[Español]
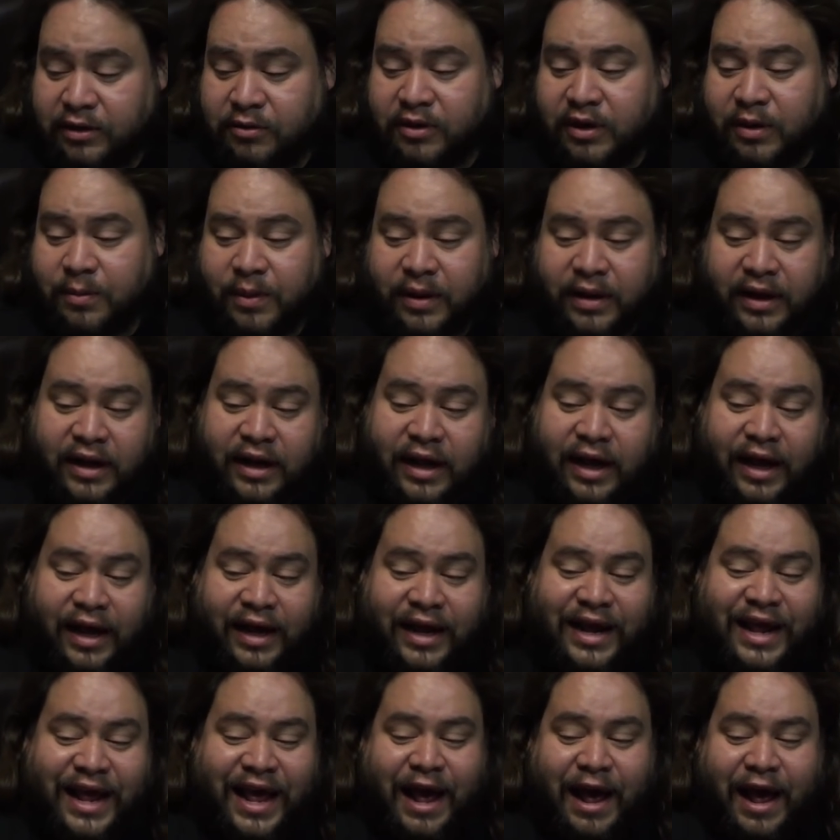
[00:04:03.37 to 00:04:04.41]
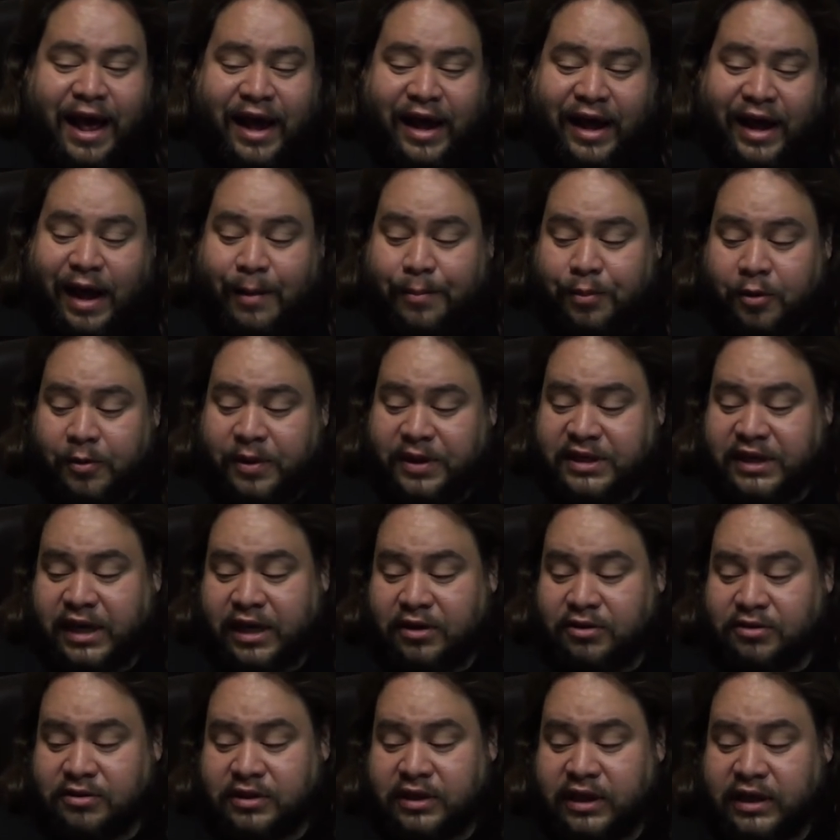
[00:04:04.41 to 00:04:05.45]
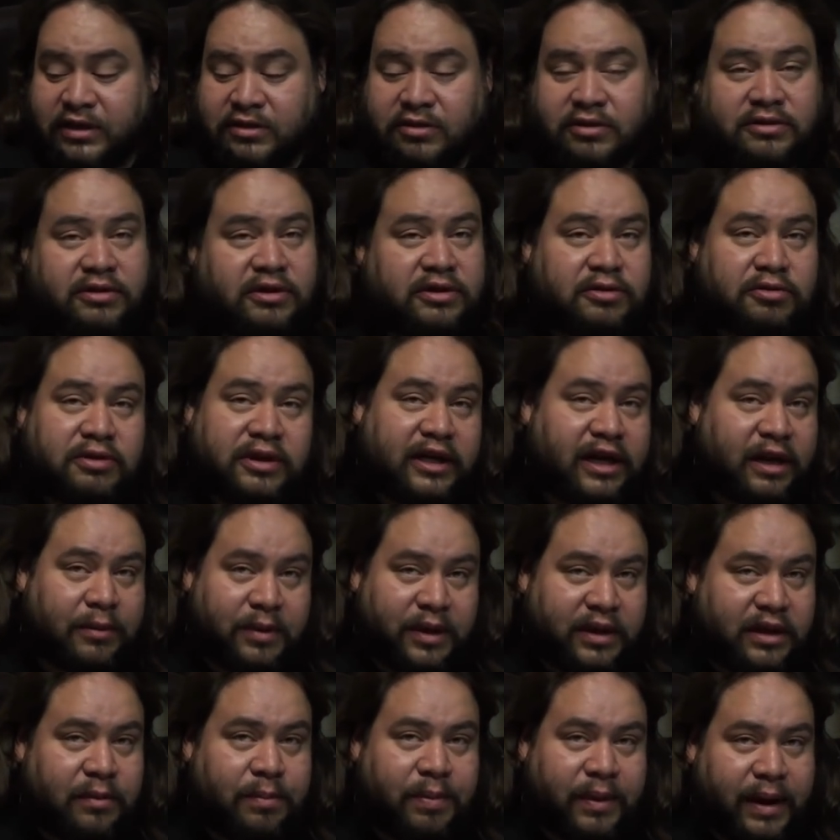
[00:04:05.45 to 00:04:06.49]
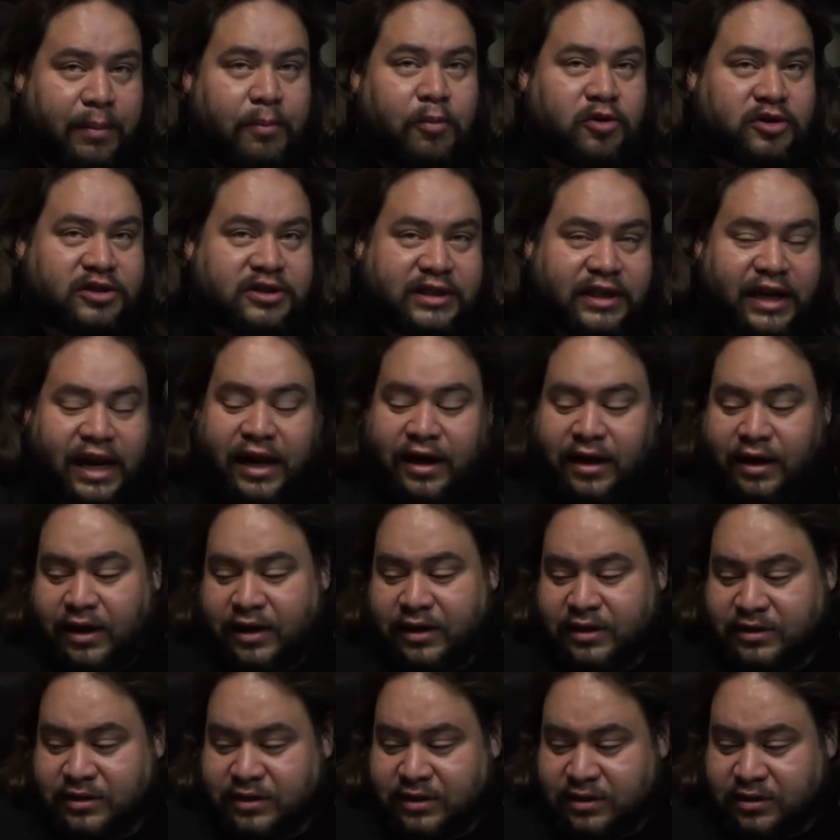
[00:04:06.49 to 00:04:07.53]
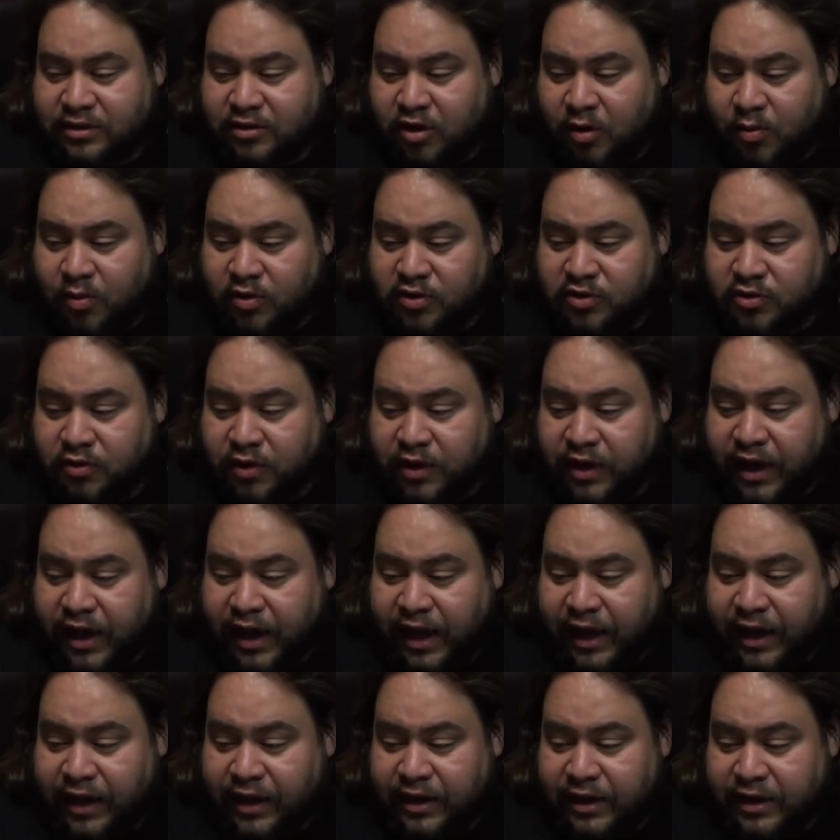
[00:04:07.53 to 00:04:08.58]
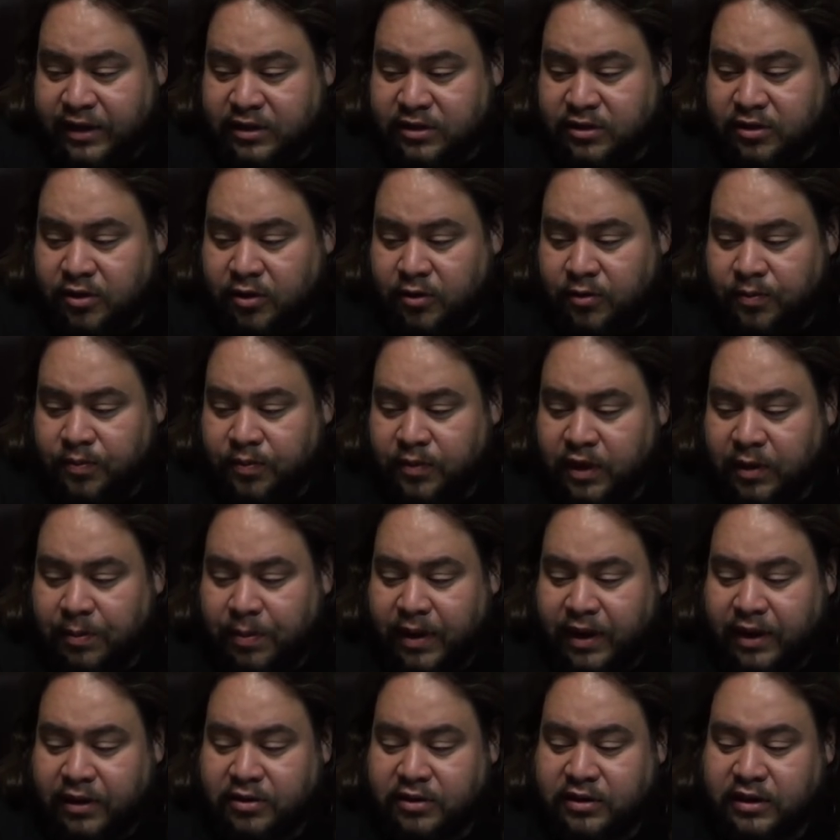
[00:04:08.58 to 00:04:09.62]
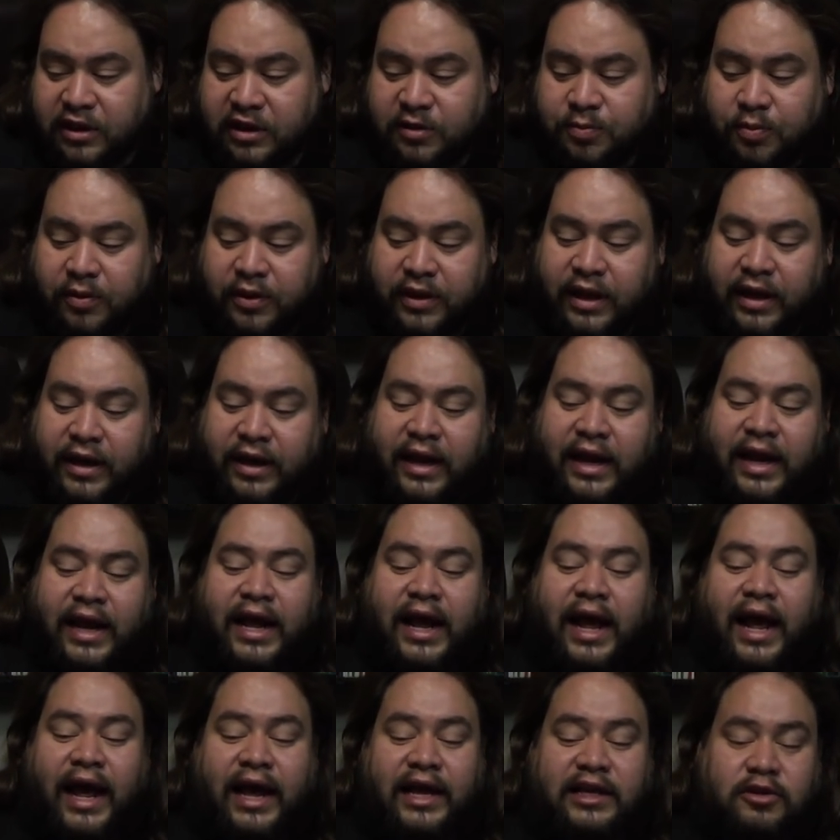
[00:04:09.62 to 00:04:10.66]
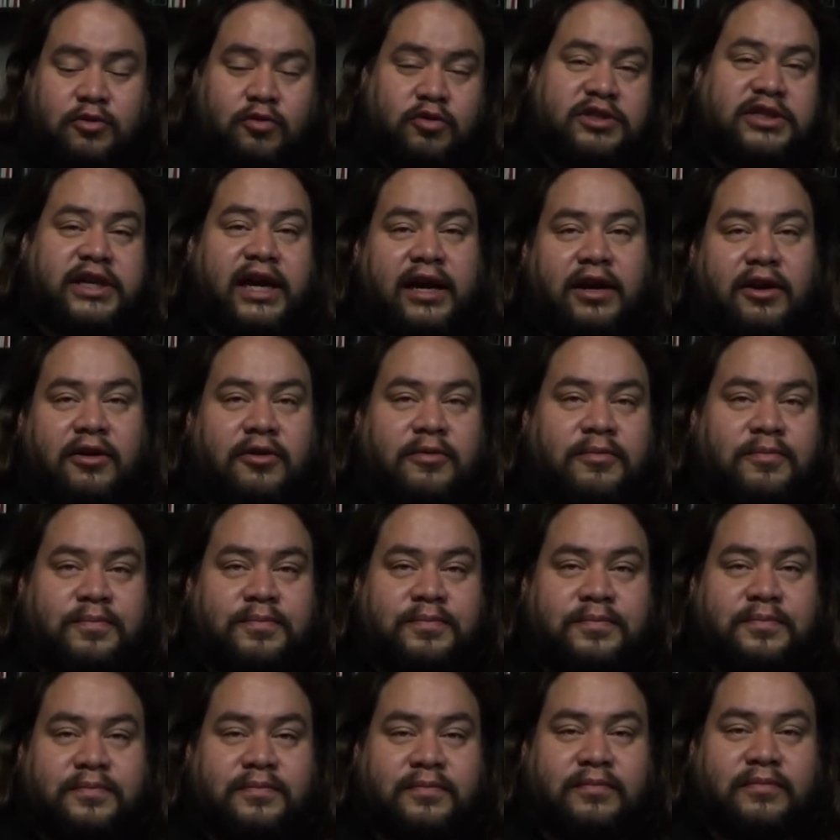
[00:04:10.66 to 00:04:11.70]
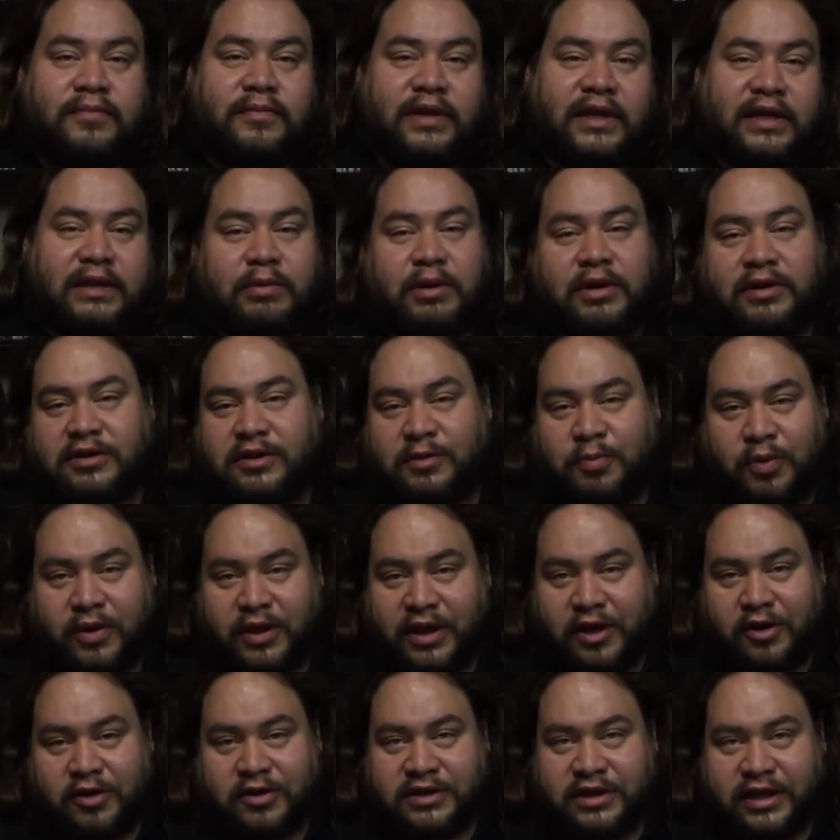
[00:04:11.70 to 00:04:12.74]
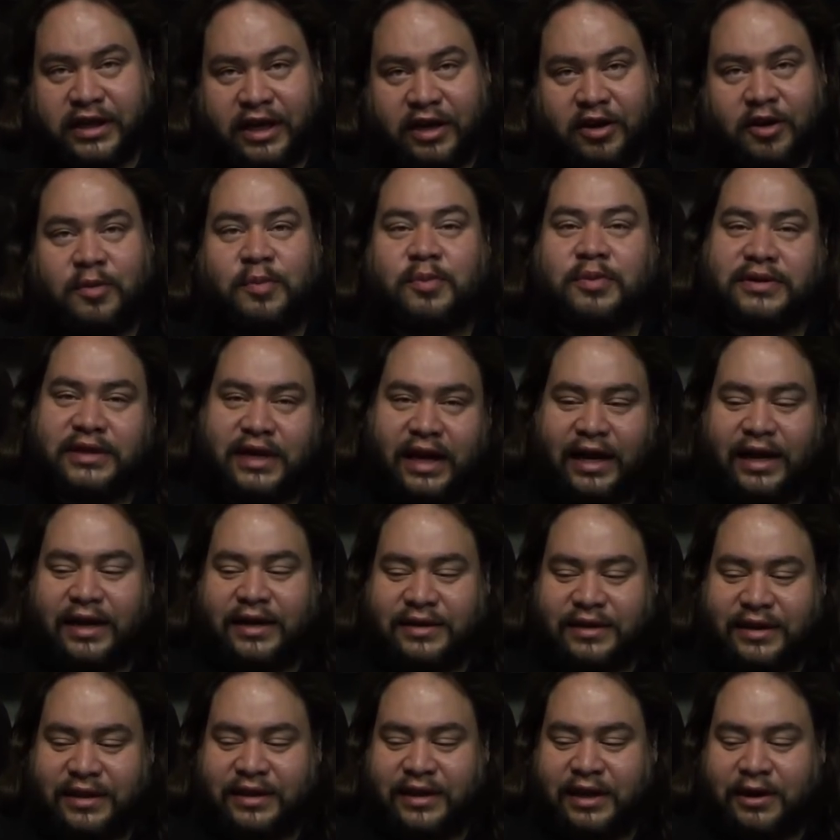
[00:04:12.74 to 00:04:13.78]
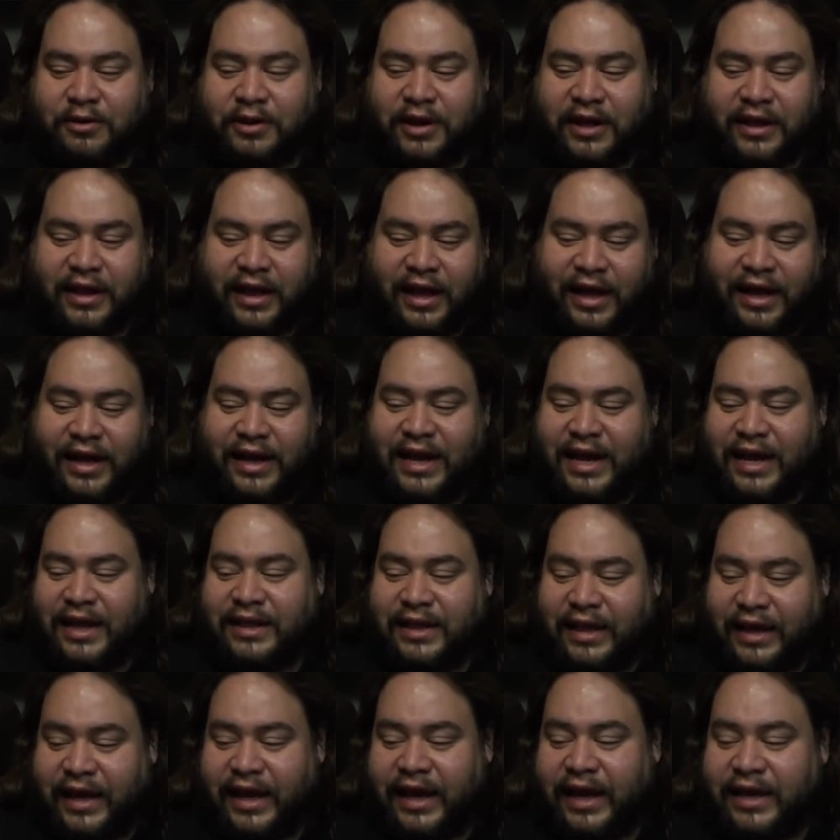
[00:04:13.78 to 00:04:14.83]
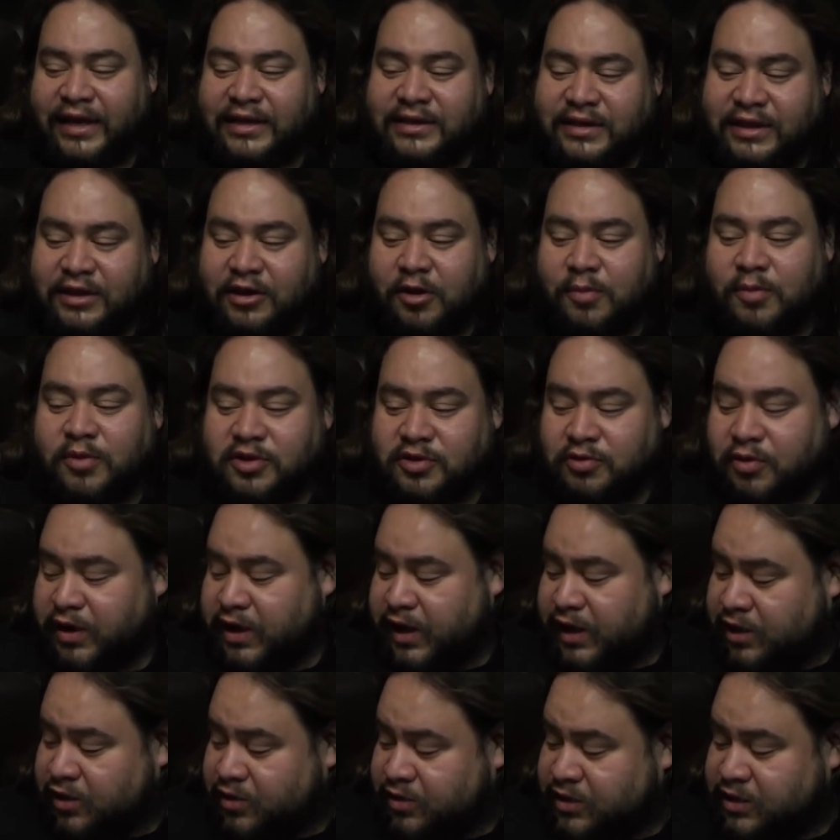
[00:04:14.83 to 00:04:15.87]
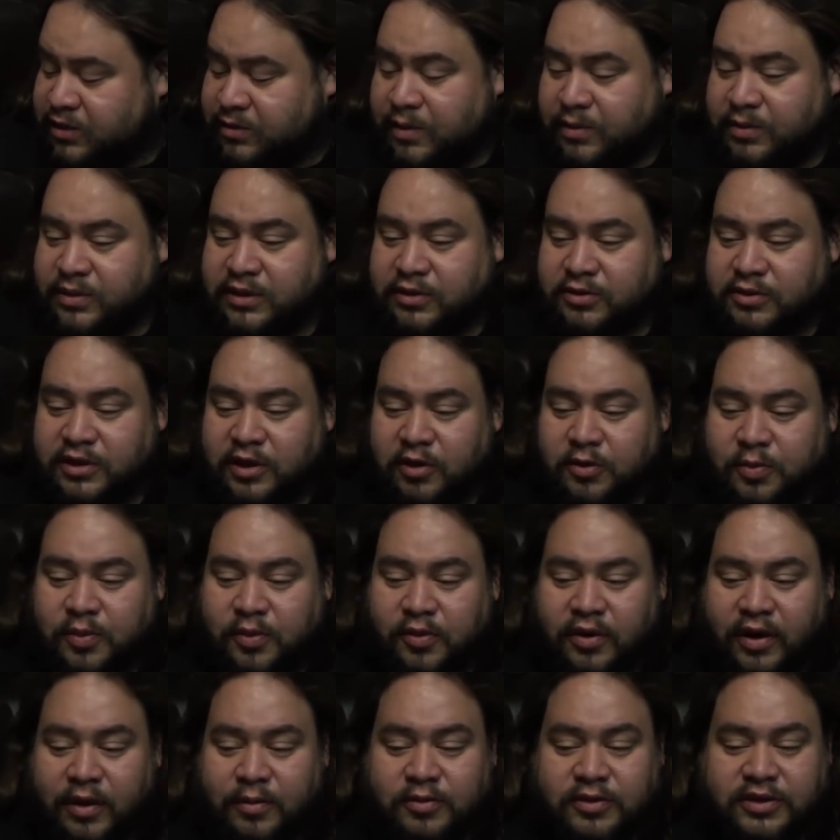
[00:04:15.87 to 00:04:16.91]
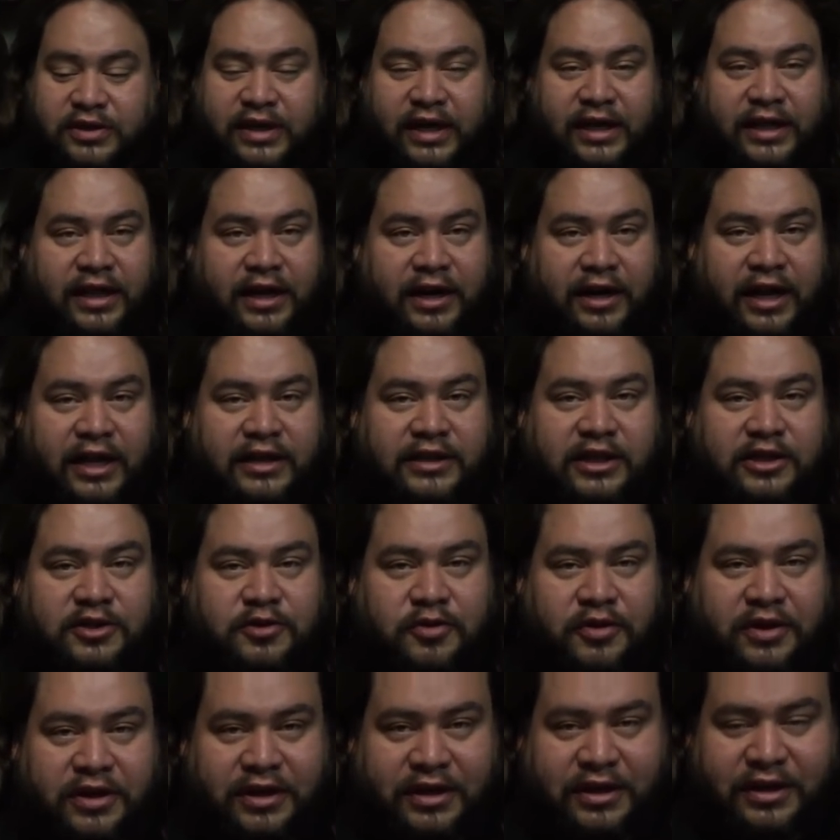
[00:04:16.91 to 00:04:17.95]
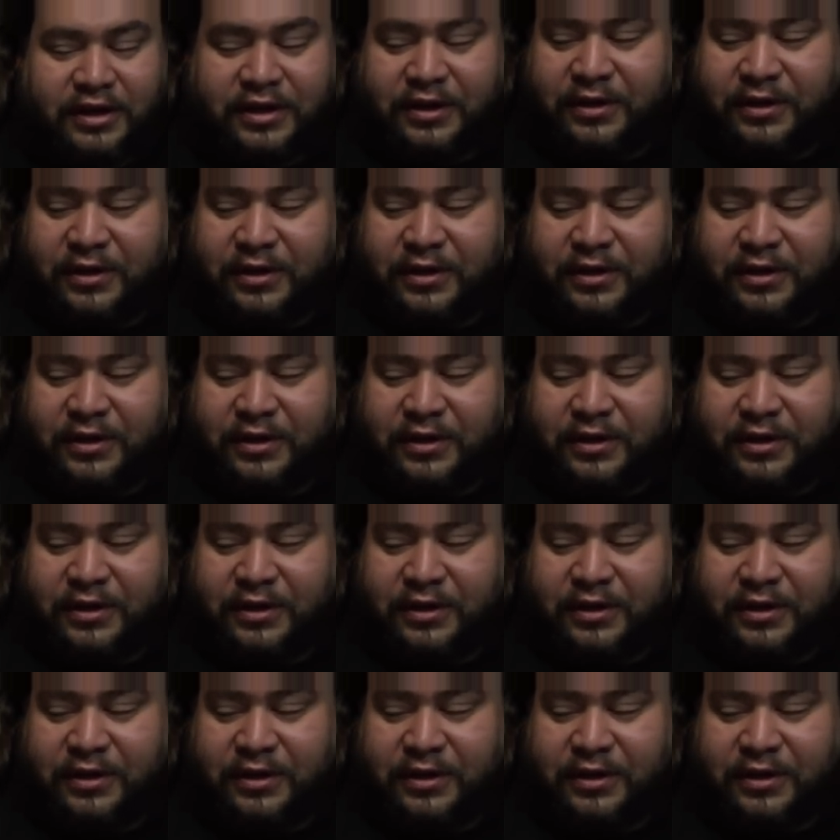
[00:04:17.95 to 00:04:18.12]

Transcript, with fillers: ninguna manera aprovecharnos de eso. Esto es únicamente para mostrarles cómo suena el disco y para que ustedes puedan escucharlo. Y bueno, si pueden conseguirlo, pues ya tendrán una idea de qué es, cómo suena. Entonces vamos a escuchar un poco la música de Ratatouille